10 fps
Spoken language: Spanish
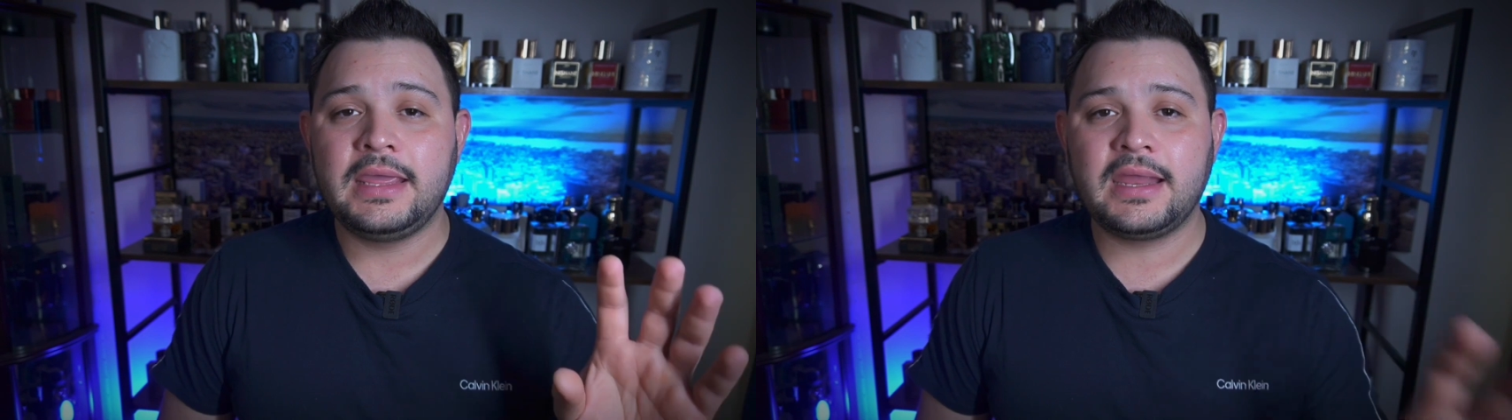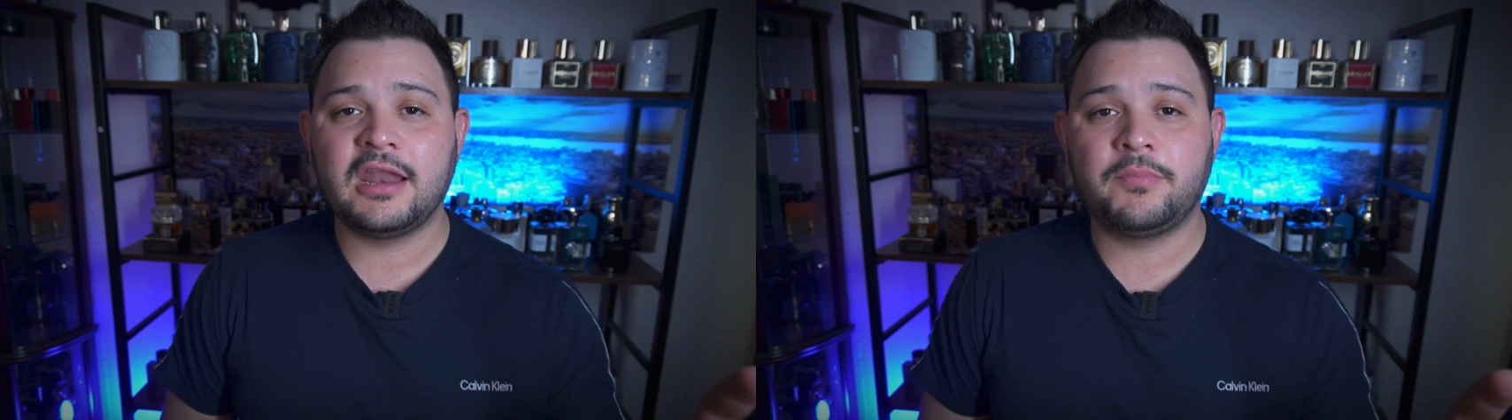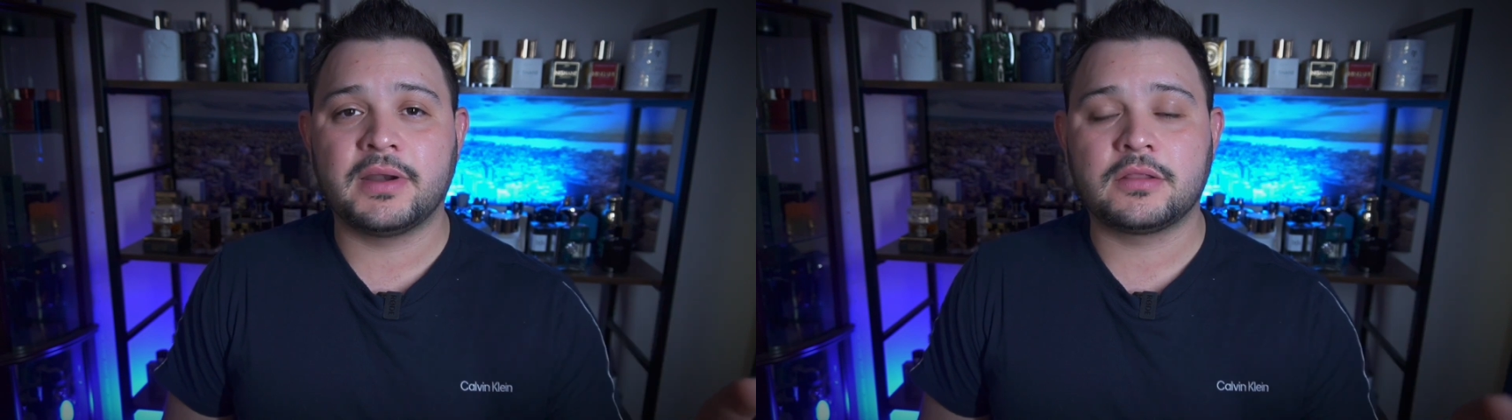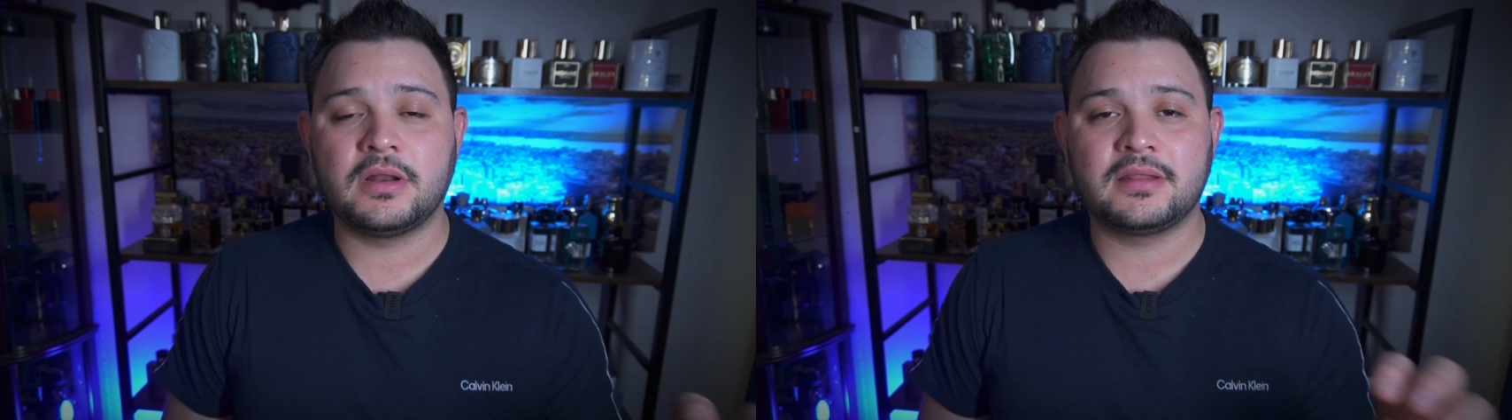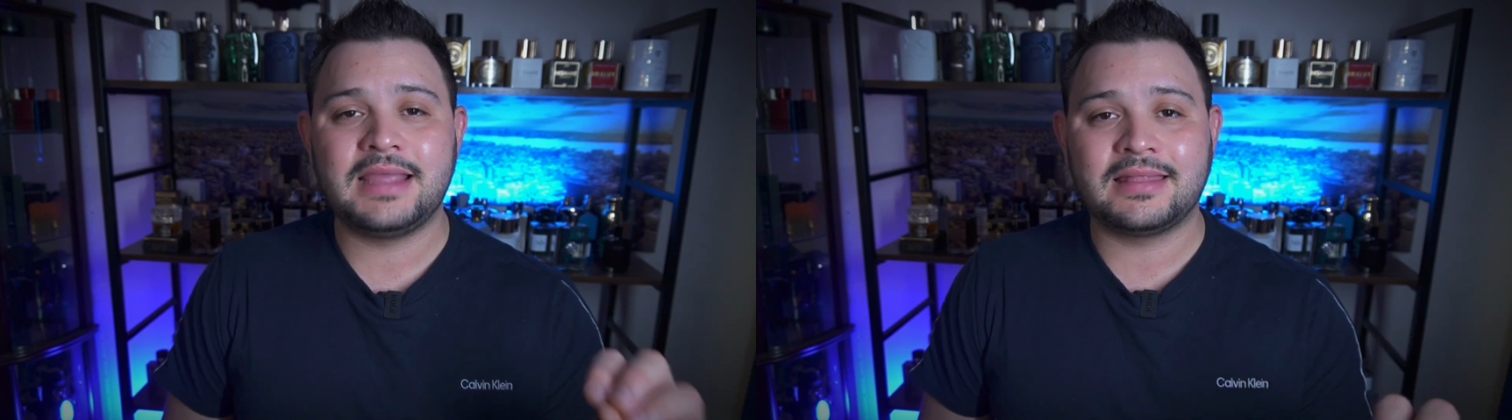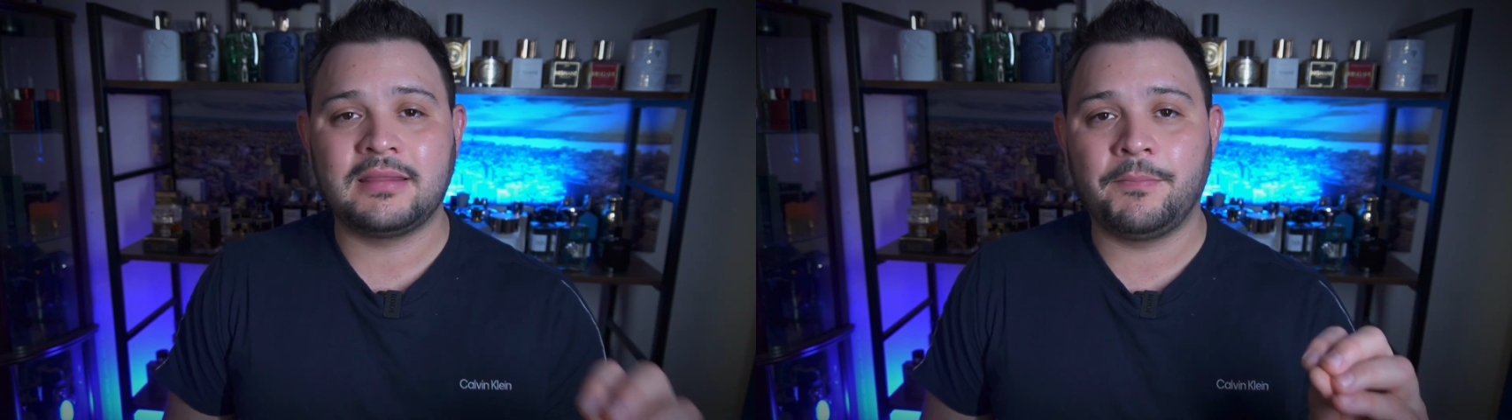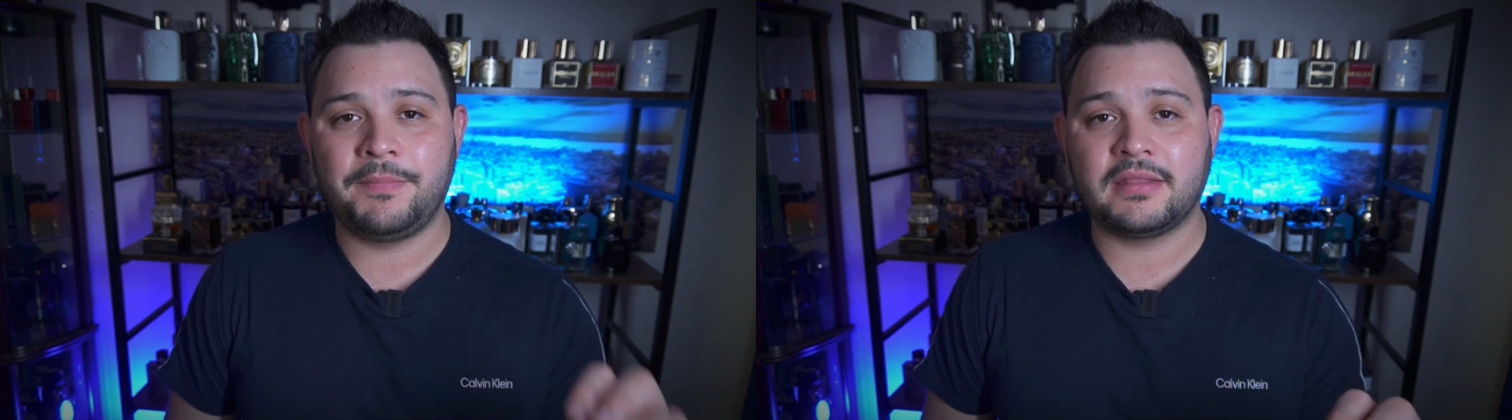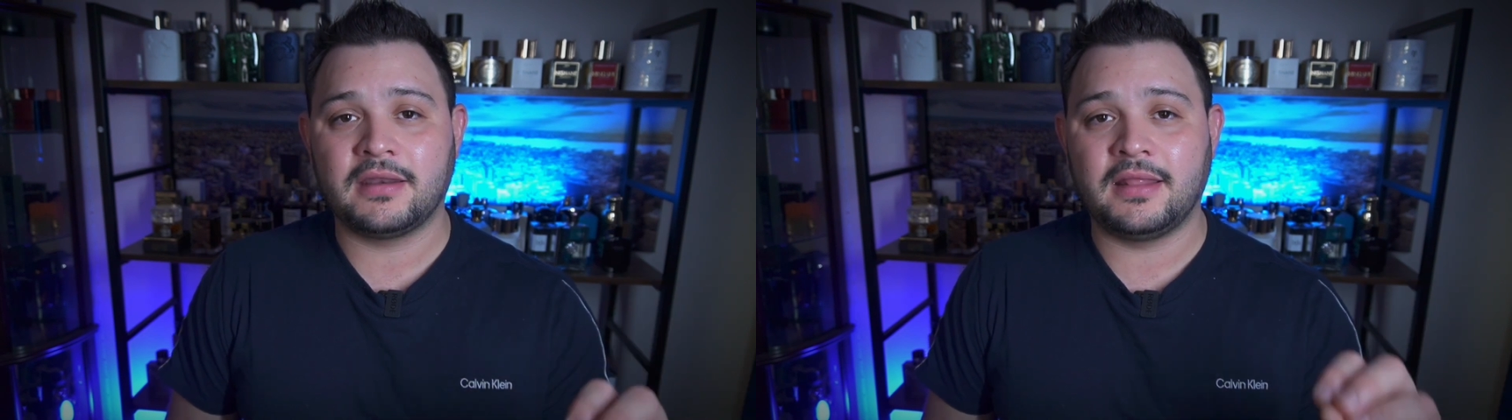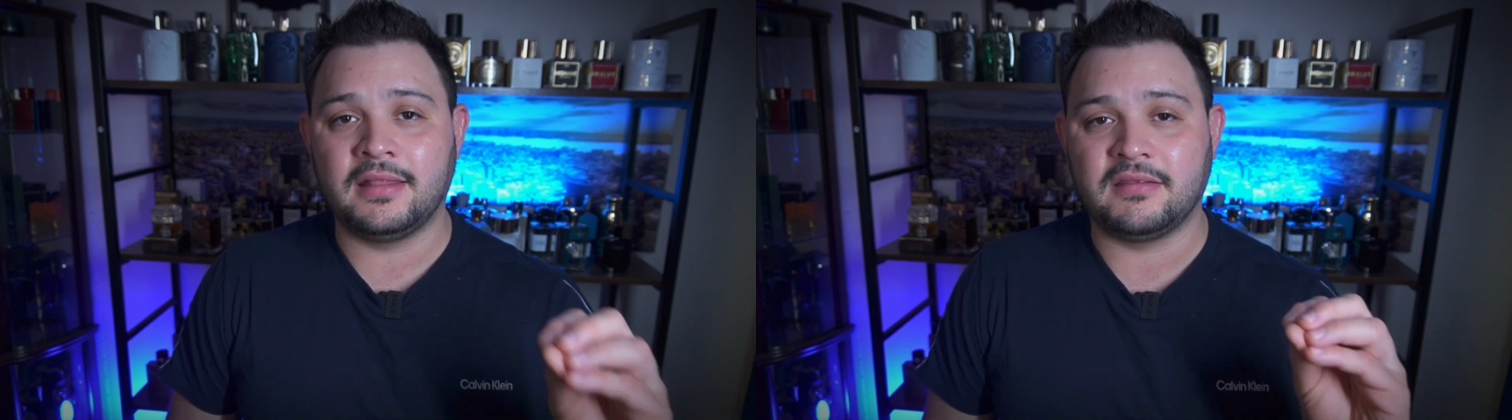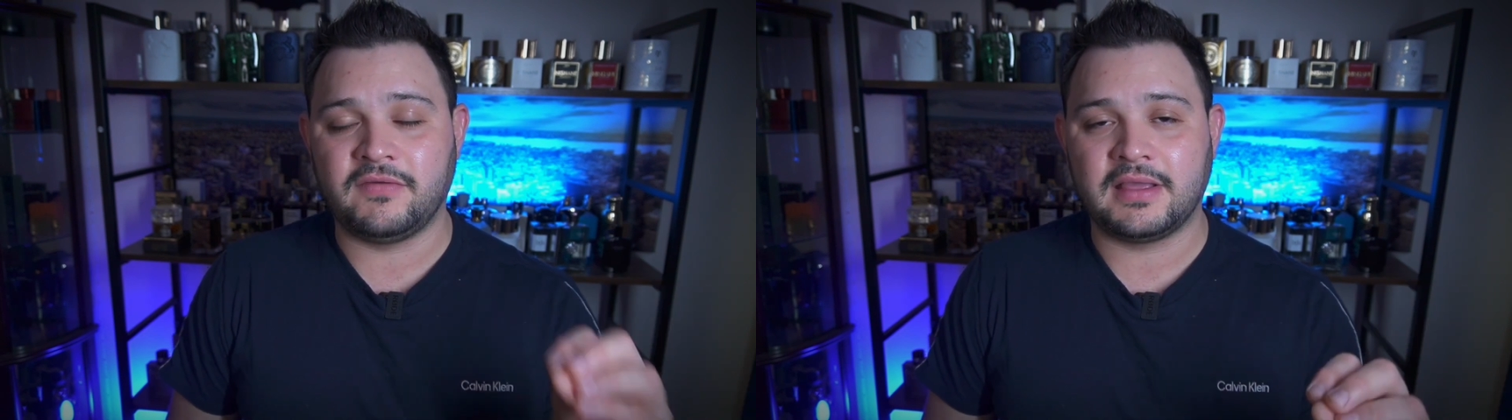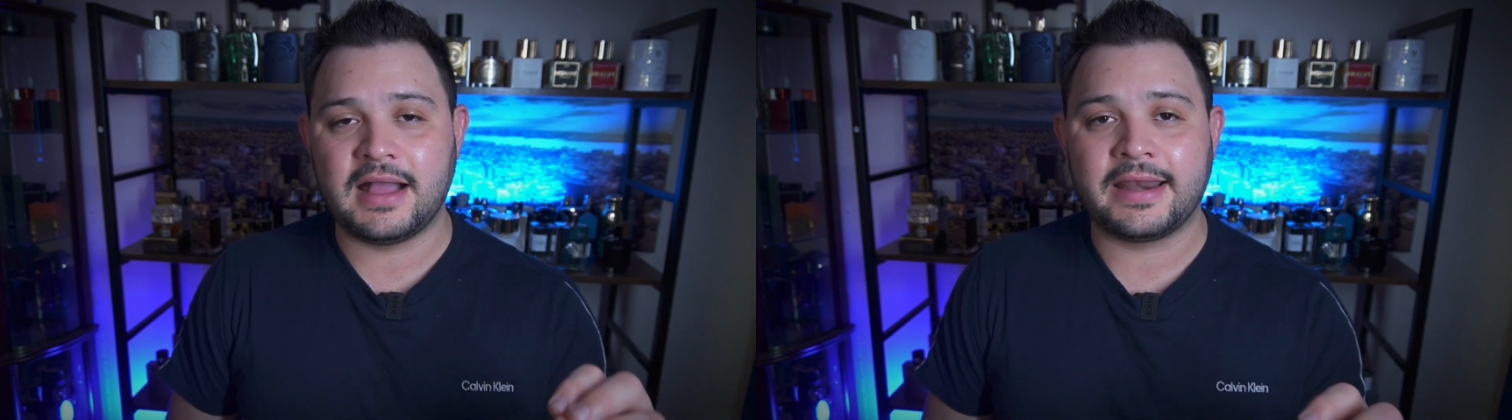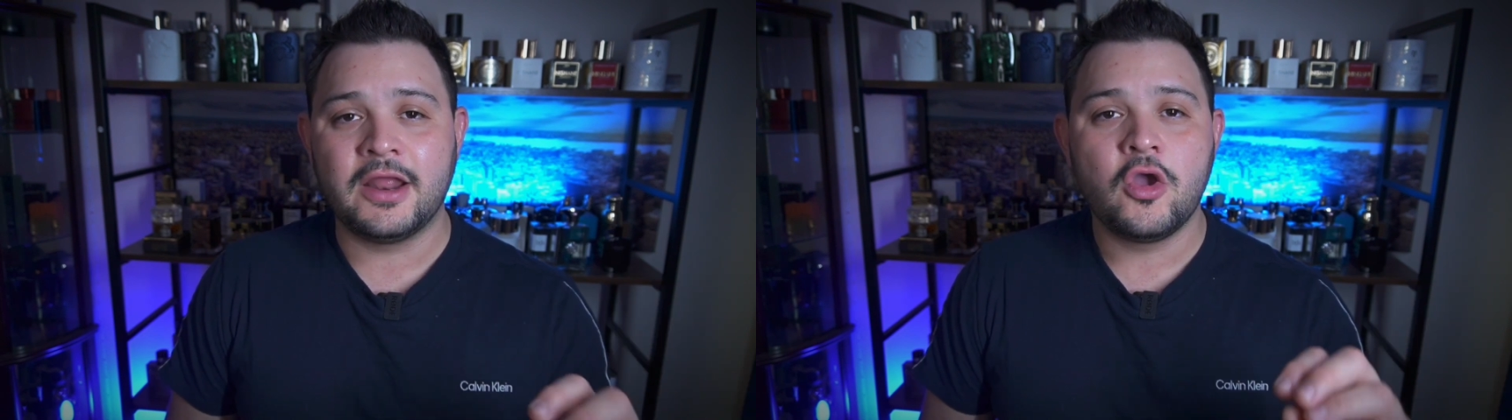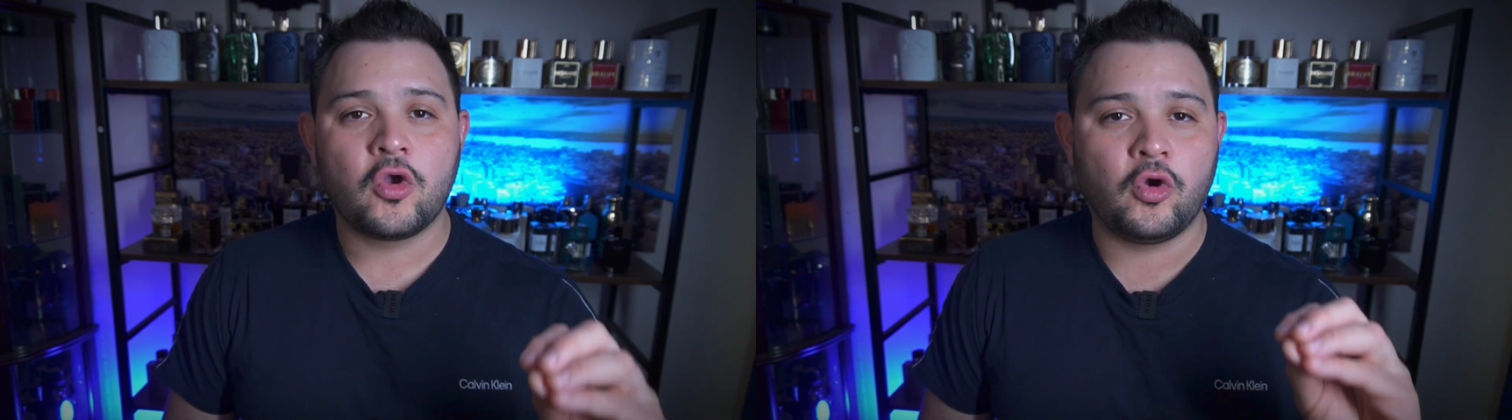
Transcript: y que las personas ya te empiezan a identificar